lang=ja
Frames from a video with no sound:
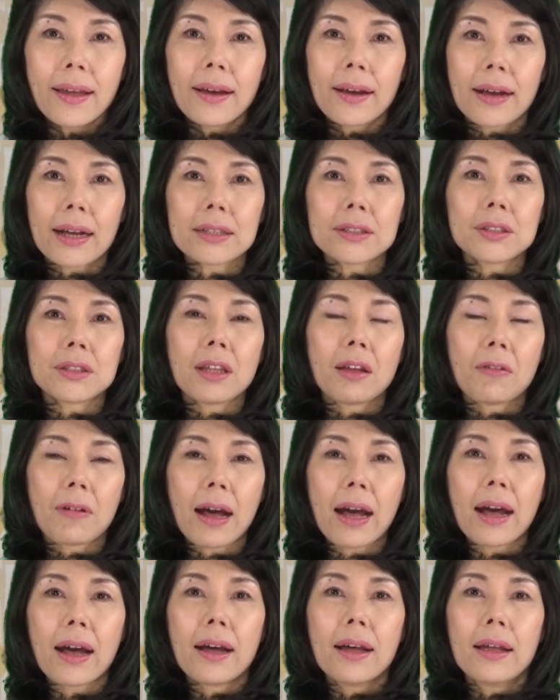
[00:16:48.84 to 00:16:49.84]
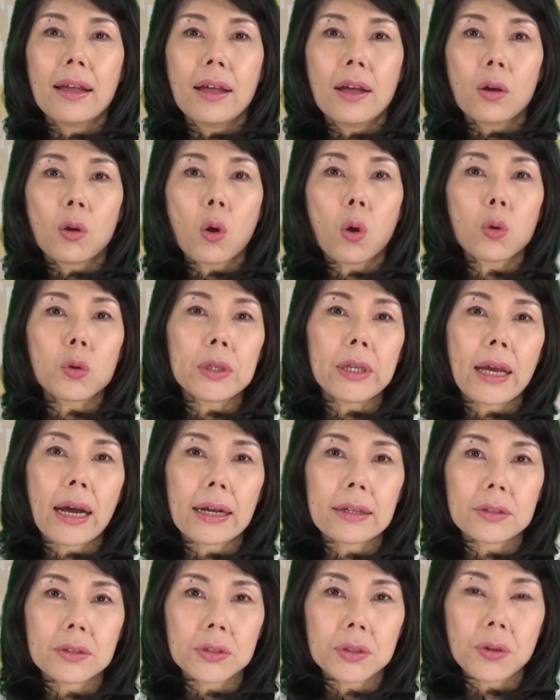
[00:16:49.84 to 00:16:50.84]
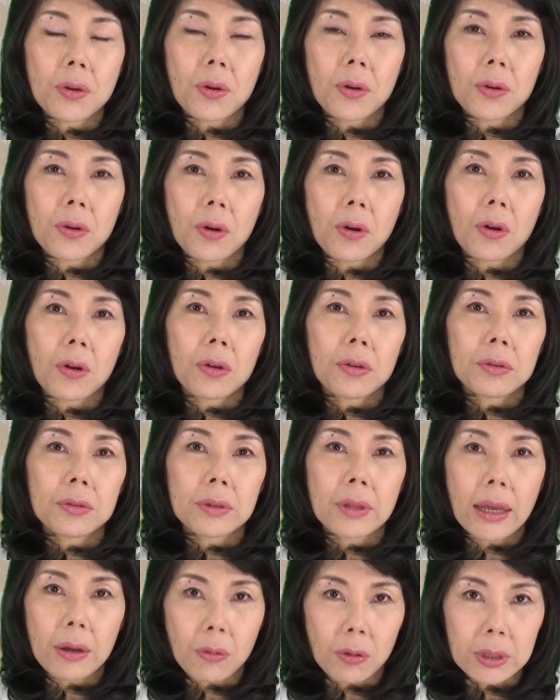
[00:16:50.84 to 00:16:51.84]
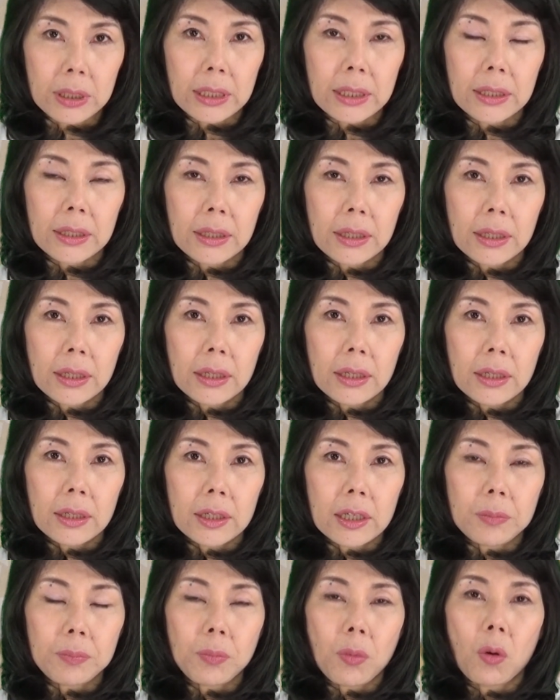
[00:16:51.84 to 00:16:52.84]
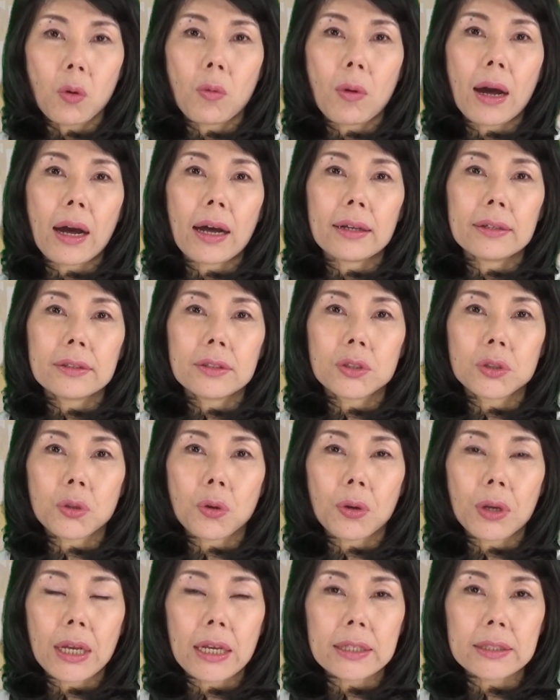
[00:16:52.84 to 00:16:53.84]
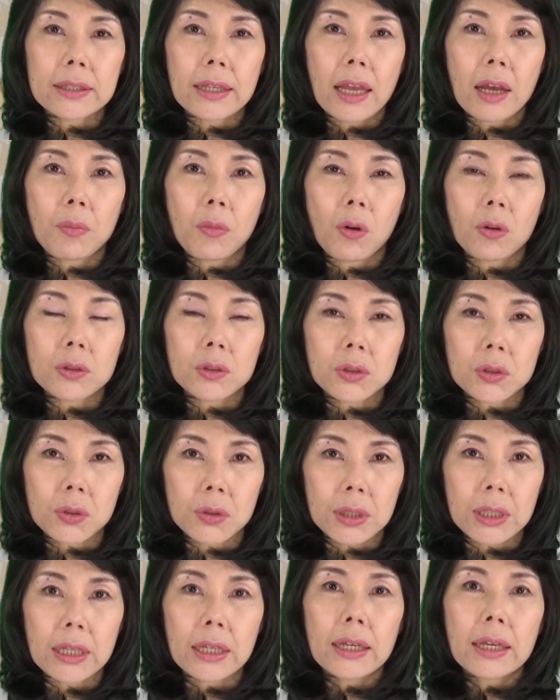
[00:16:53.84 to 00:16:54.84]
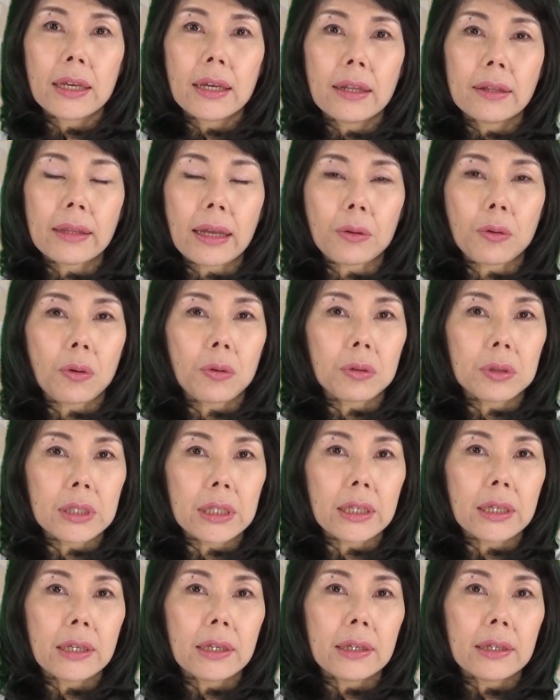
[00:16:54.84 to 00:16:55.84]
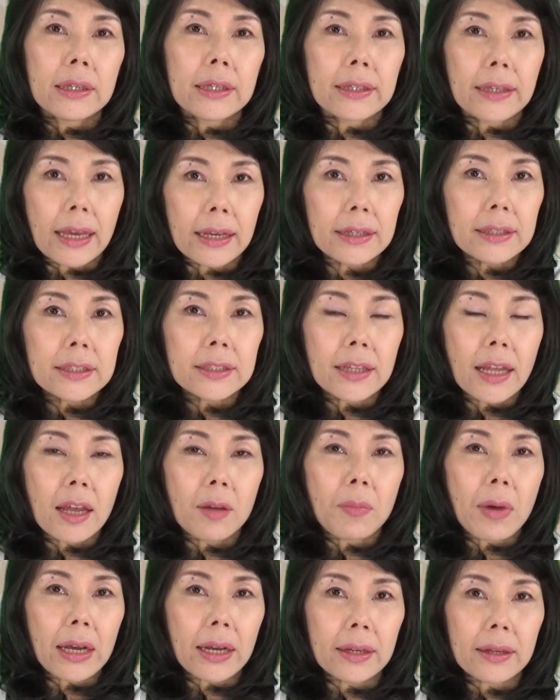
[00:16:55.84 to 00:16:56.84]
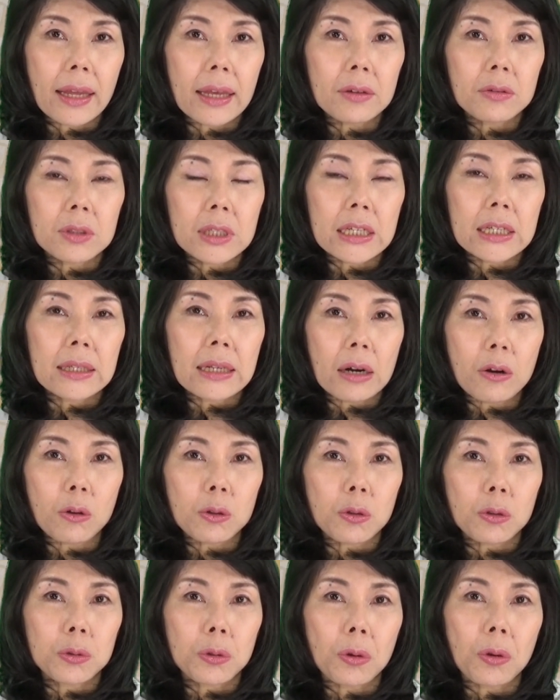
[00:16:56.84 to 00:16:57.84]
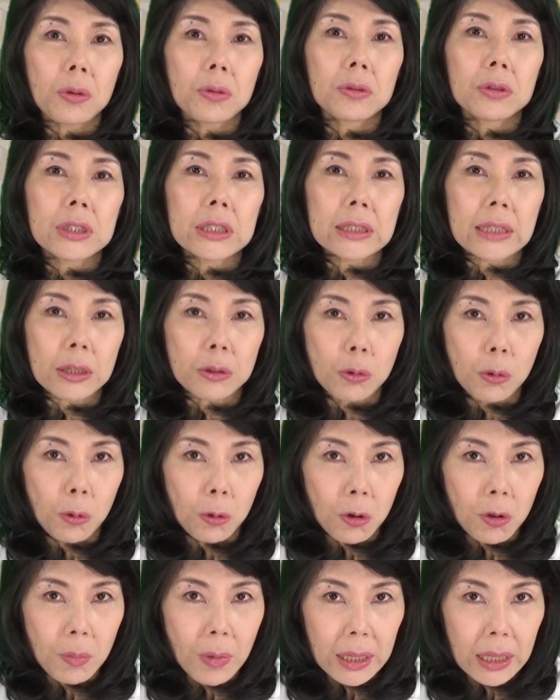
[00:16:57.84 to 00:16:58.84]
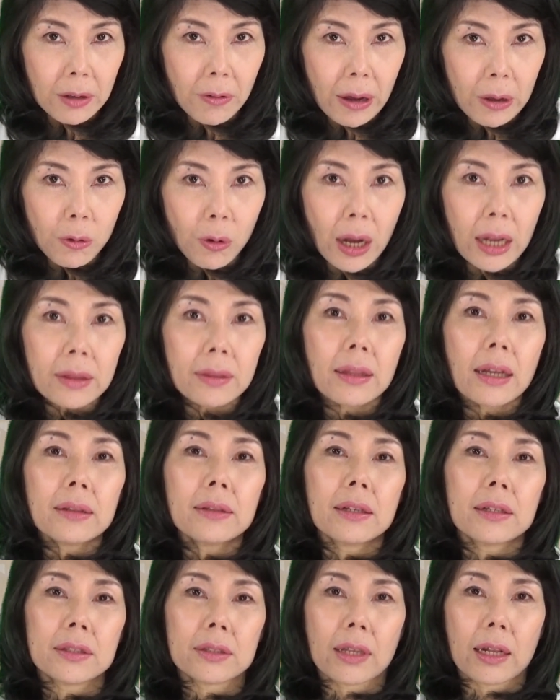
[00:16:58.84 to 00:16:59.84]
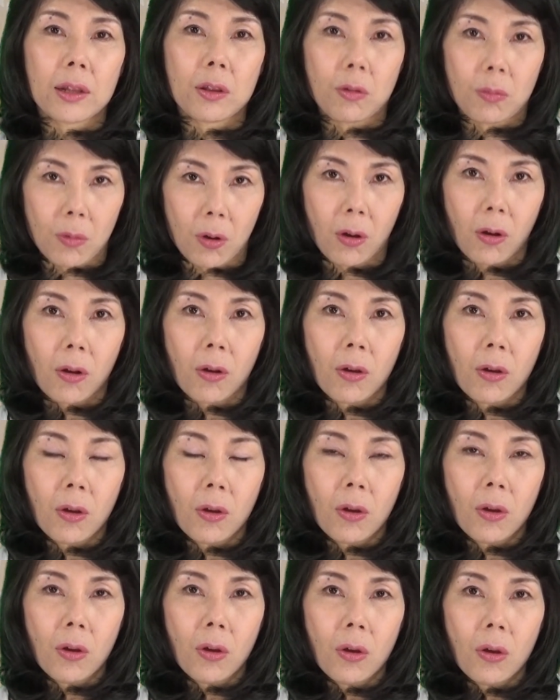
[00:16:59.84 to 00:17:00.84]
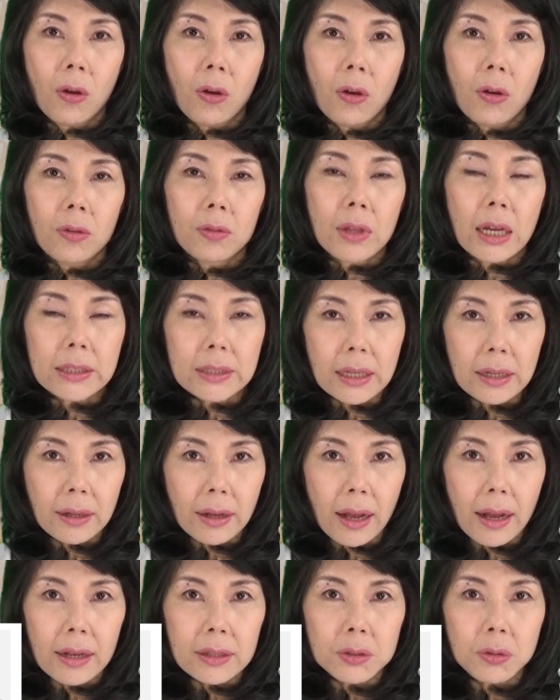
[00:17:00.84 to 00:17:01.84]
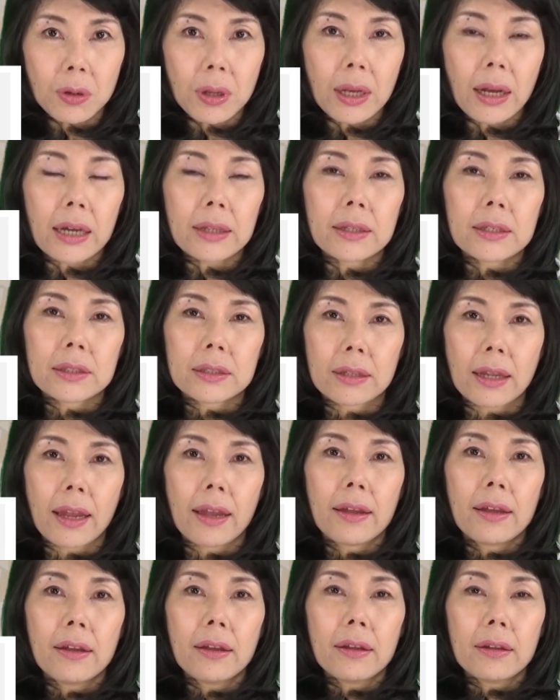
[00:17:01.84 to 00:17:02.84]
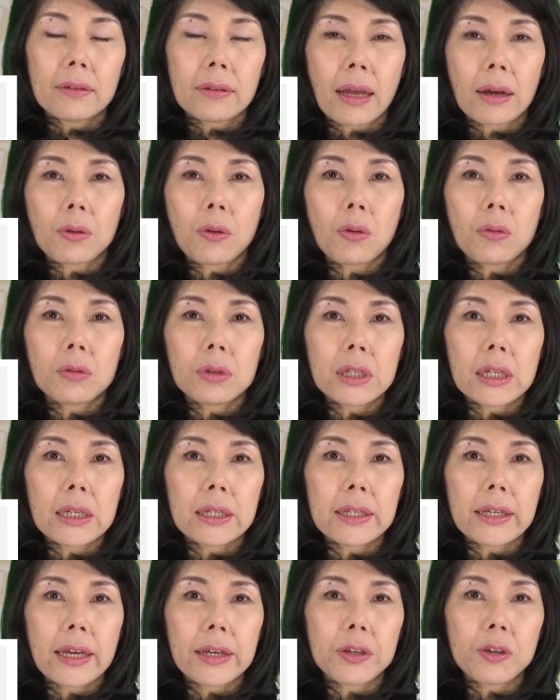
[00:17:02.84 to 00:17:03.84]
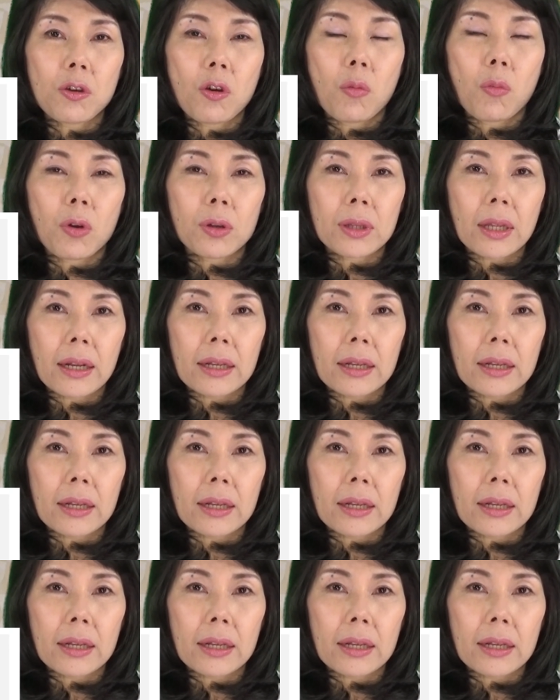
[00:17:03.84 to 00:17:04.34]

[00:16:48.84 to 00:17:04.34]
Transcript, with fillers: かつては国威発揚をてこに日本は徴兵制も作り他国に被験して負けない国になろうと努力したところまでは良かったんですけれどもなぜかそれがですね他国に利益をもた